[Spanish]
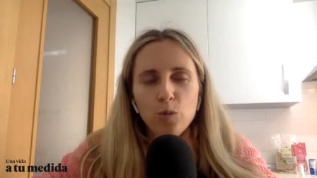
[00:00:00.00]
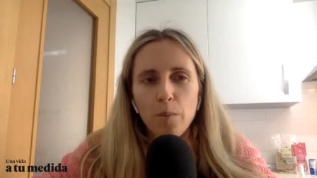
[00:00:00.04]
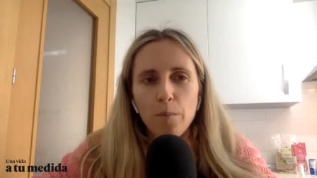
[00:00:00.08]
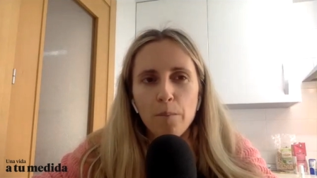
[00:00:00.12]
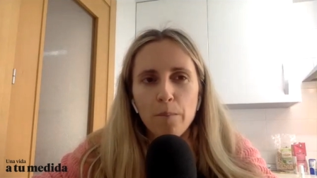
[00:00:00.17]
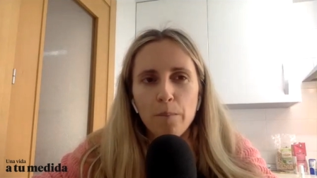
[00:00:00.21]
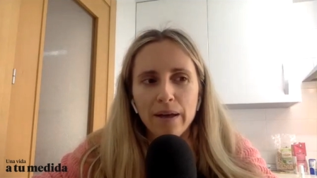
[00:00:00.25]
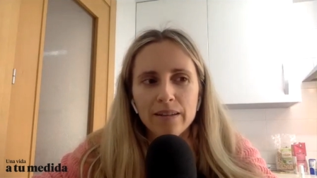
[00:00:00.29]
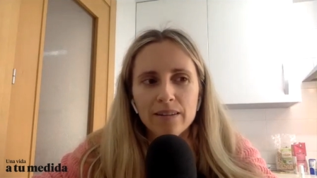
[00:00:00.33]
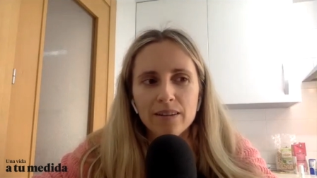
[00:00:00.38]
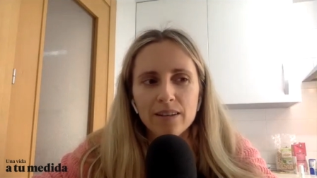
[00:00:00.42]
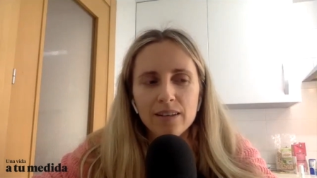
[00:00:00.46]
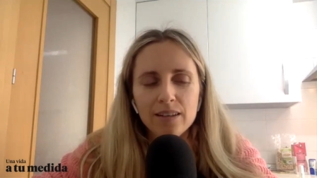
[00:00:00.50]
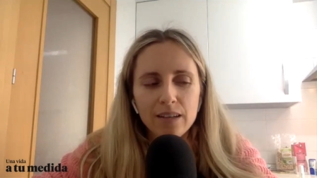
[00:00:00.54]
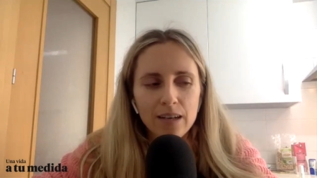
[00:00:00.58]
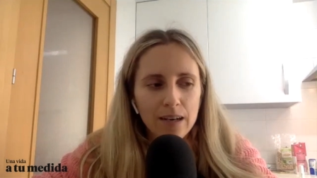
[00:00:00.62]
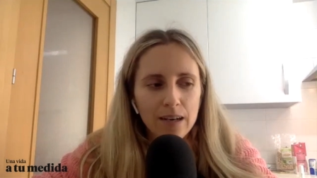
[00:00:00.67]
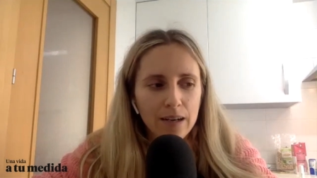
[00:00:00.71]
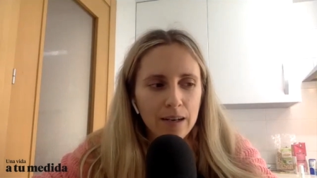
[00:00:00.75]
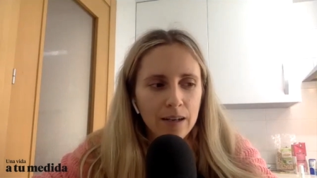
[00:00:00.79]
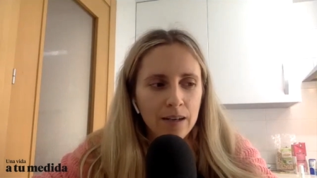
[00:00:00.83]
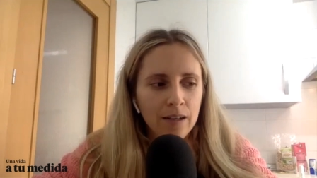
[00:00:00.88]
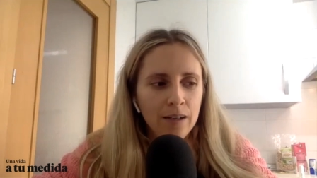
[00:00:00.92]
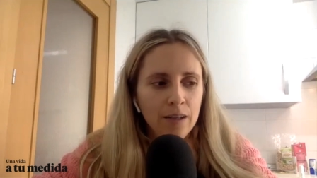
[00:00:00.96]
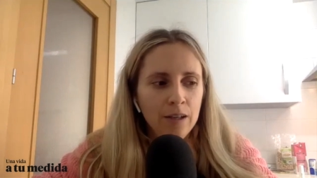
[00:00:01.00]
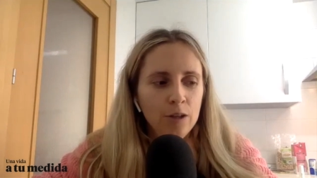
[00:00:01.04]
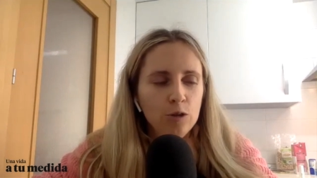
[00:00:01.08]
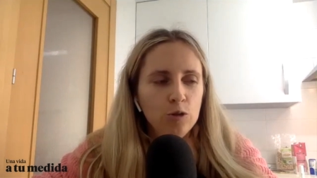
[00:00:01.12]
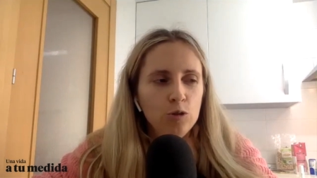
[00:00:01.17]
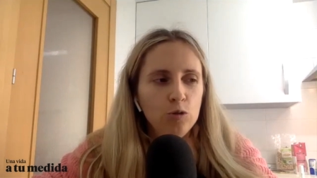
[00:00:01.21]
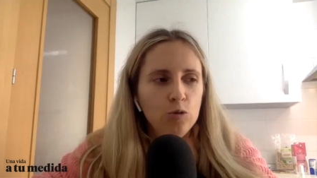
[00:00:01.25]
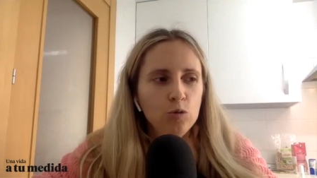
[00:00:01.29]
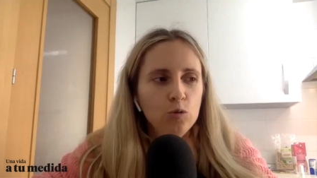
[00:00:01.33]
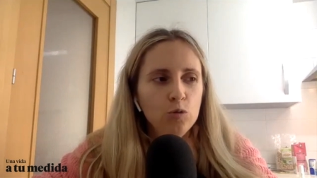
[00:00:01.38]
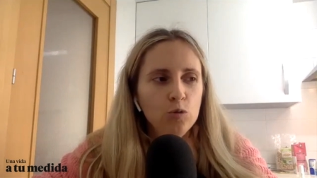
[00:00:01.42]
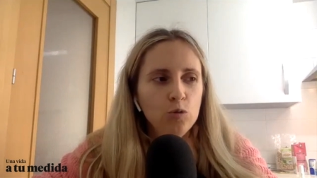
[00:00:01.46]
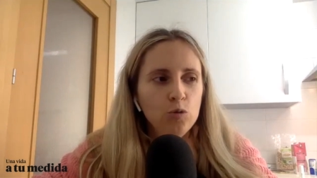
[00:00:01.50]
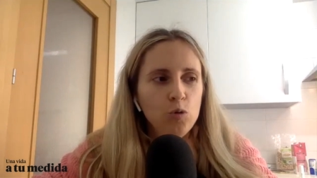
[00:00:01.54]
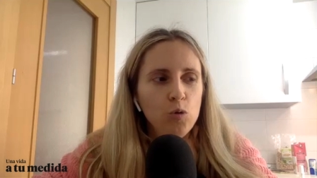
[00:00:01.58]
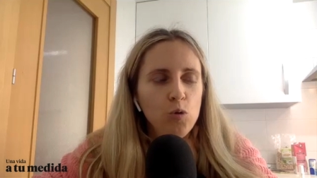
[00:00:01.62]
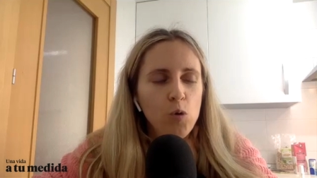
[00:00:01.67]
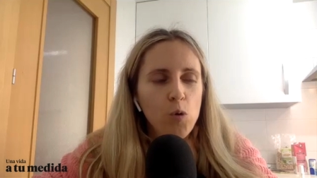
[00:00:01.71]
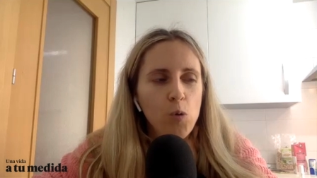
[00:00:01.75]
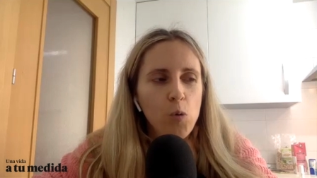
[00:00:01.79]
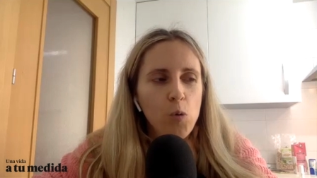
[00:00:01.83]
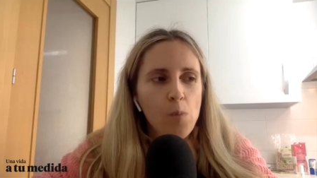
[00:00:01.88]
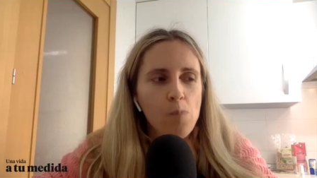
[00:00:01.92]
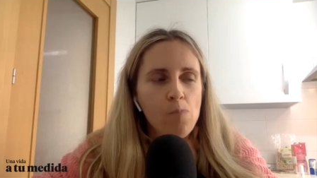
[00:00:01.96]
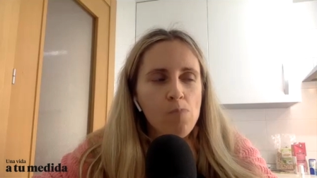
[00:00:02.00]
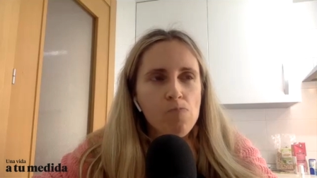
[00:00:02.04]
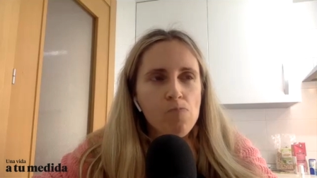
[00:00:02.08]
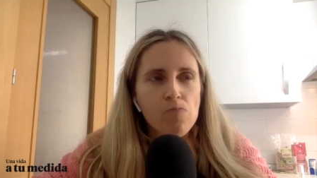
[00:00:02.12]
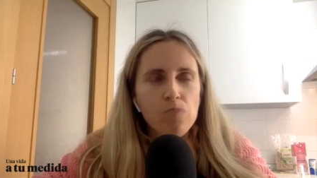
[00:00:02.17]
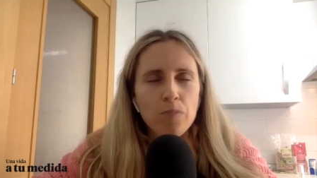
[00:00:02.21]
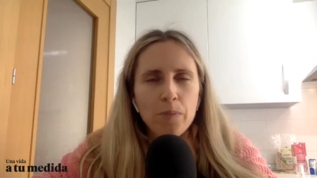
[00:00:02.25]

empatía, tu,